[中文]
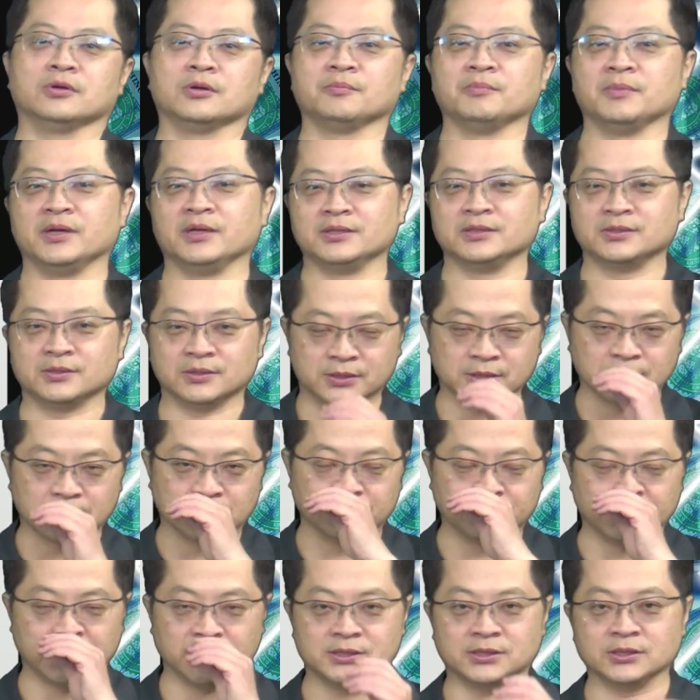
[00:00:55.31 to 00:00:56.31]
每这个
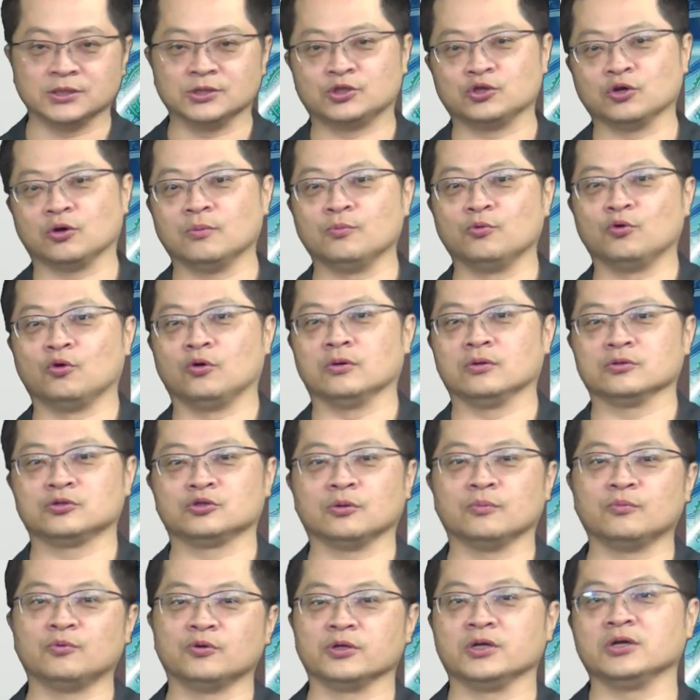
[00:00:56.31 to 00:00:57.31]
每次周末周
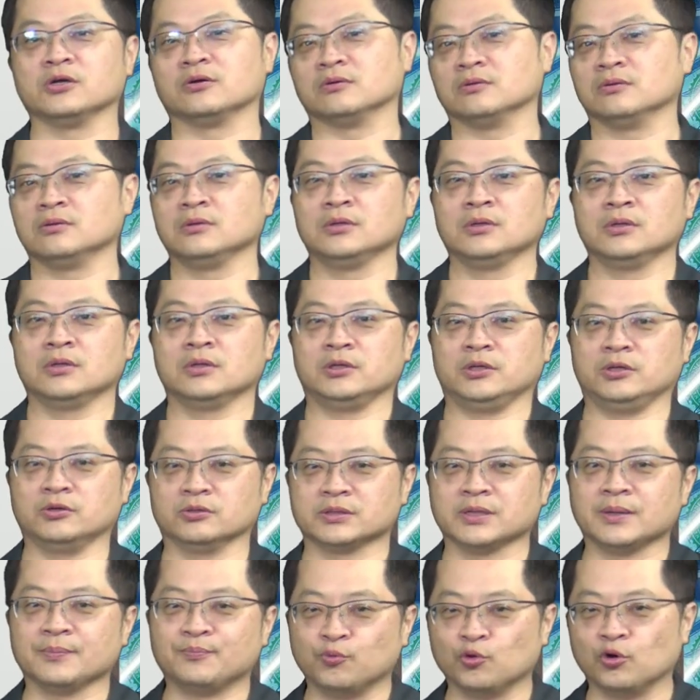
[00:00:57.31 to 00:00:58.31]
末也有也有
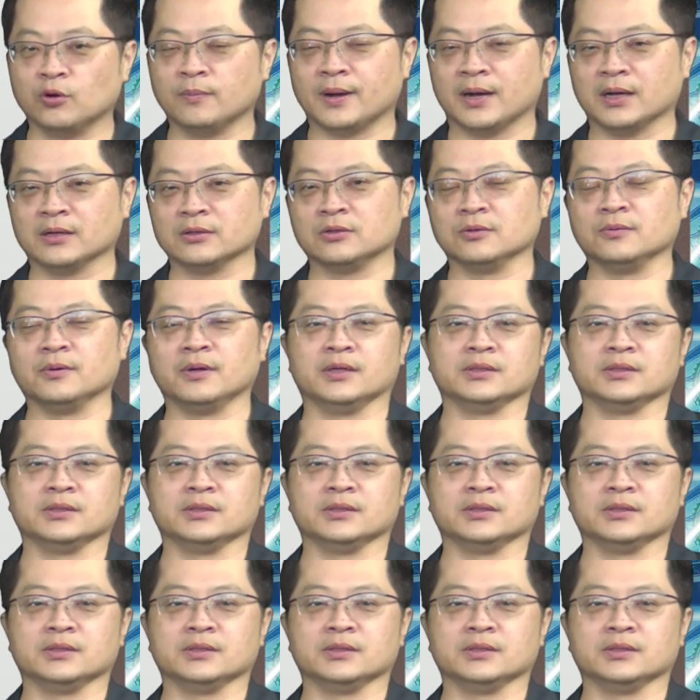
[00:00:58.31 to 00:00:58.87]
在播嘛，对不对？